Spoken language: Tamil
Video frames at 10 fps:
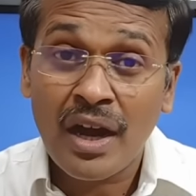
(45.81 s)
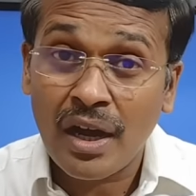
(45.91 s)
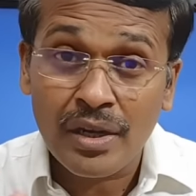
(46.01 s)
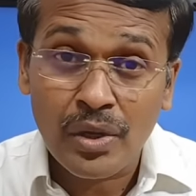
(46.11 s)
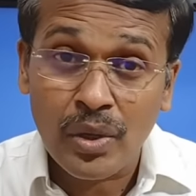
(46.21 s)

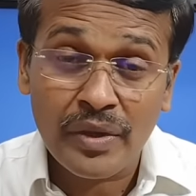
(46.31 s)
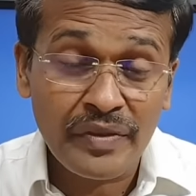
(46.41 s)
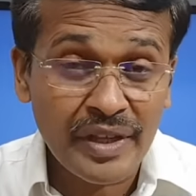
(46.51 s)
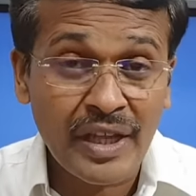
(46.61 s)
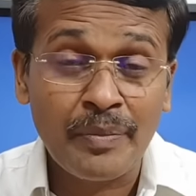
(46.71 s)
ஆண்களோட
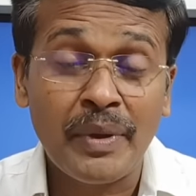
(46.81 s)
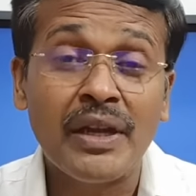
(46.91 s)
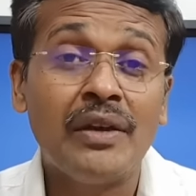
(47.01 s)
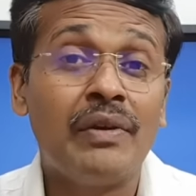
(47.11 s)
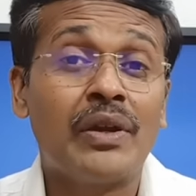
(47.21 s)

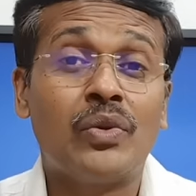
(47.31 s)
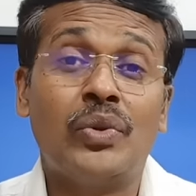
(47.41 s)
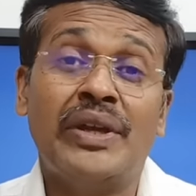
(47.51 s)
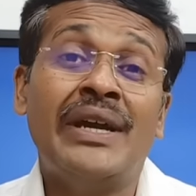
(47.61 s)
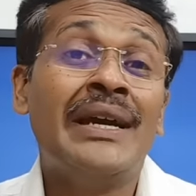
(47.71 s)
விதைப்பையில் வரக்கூடிய